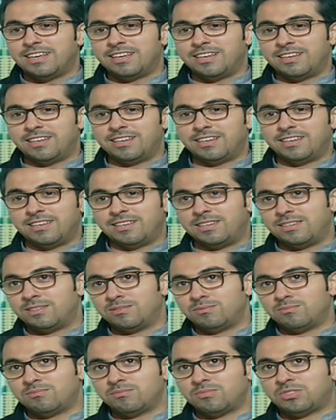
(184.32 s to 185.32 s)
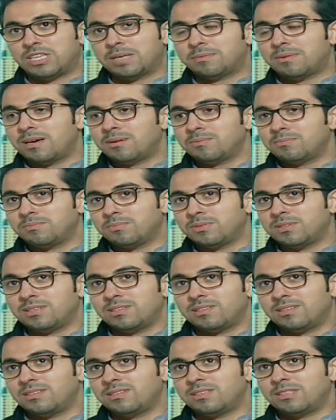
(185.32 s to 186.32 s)
آه شباب
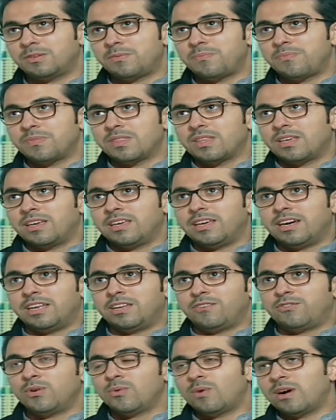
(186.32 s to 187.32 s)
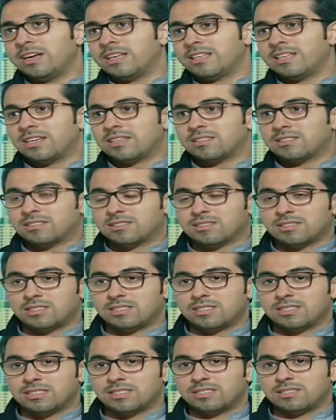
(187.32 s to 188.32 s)
آه، يعني في وايد ناس
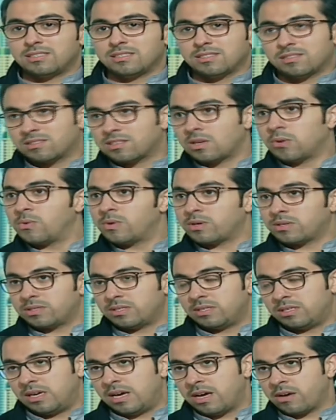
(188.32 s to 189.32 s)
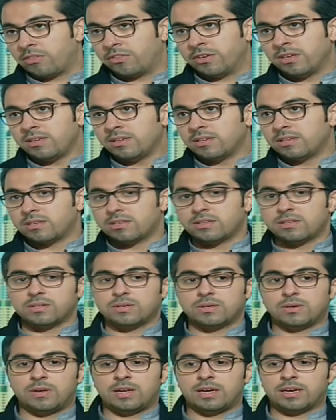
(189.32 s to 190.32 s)
آه، تصور ارضي
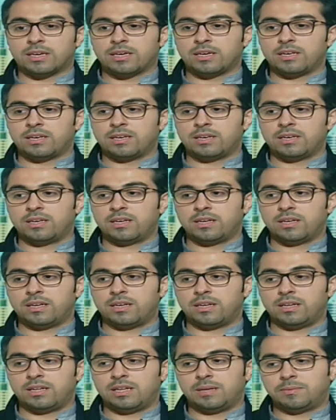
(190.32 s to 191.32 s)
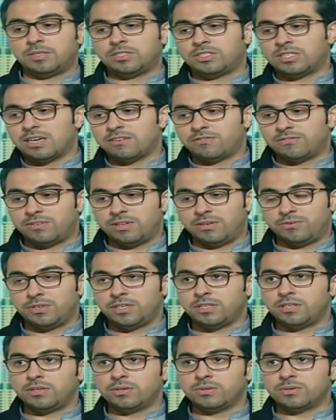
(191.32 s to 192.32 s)
ولكن لما شاف
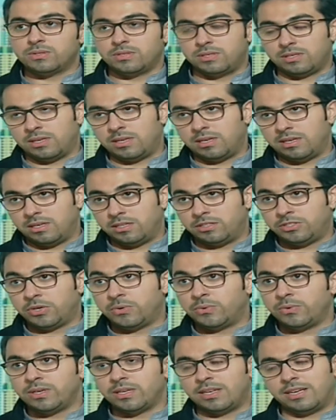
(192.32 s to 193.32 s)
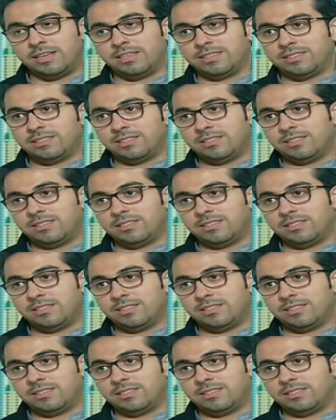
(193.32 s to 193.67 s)
الفيديو الجوي لا